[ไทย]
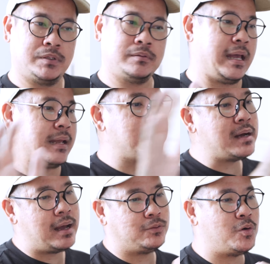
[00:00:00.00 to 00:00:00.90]
ในเมื่
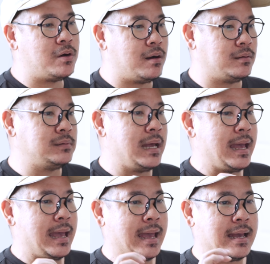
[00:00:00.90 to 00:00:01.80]
อตัวของ
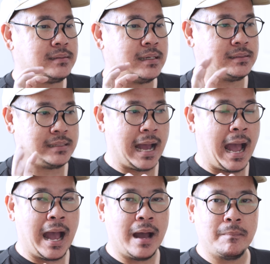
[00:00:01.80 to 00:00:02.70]
เอ เซเว่น ซี
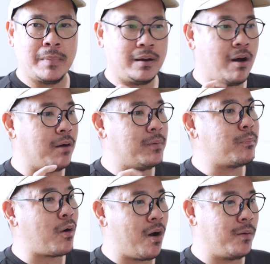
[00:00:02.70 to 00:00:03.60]
อาร์ มันออกมาพร้อ